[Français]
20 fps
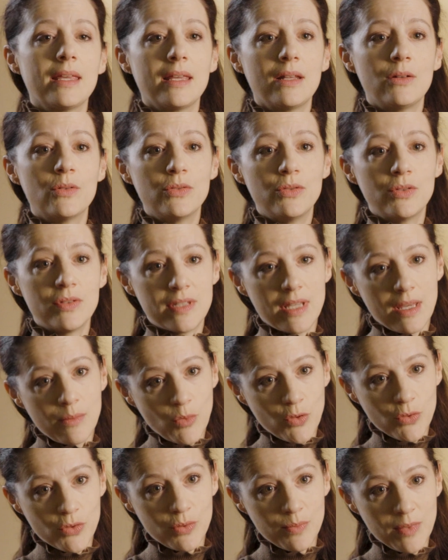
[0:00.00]
Et le
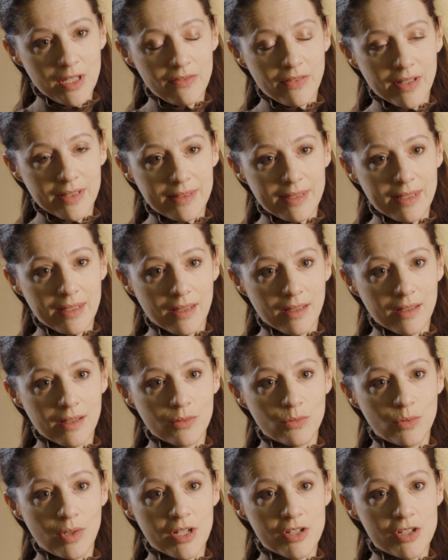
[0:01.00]
deuxième en
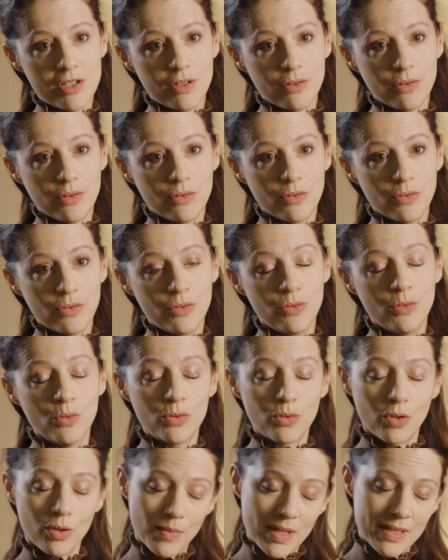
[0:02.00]
2021, où là j'ai eu une
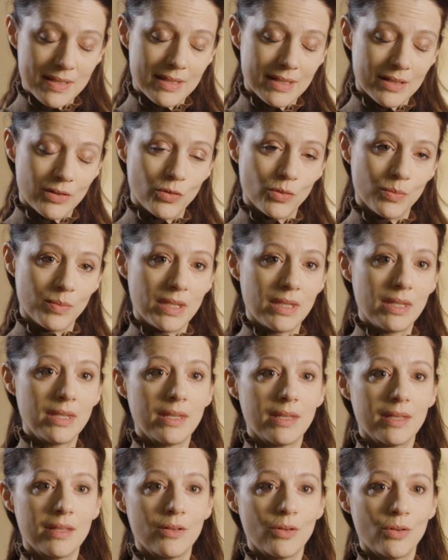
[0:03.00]
autre mastectomie
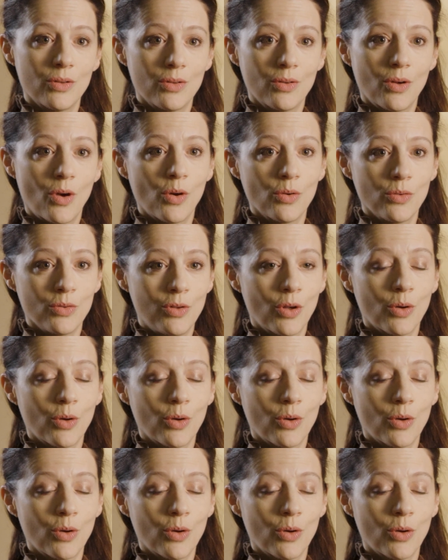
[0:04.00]
et euh, de